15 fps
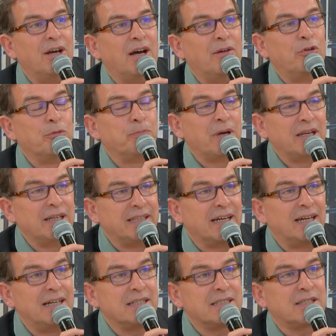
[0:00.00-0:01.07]
Avant de parler
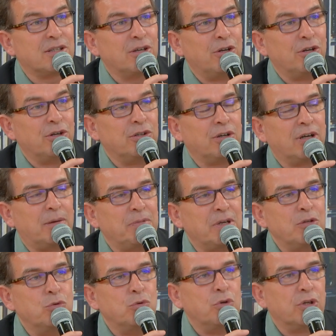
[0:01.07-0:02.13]
terrasse, euh,
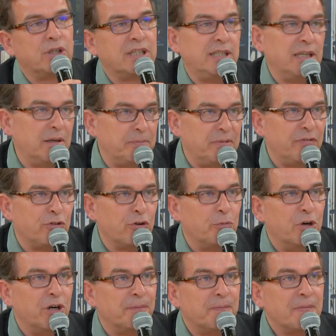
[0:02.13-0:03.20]
rappelez-nous euh, qui est
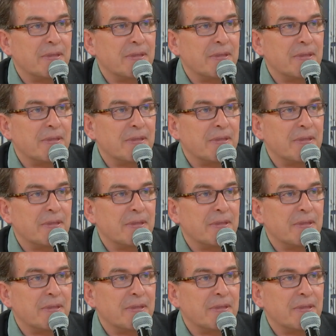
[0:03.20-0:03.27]
Piftobois.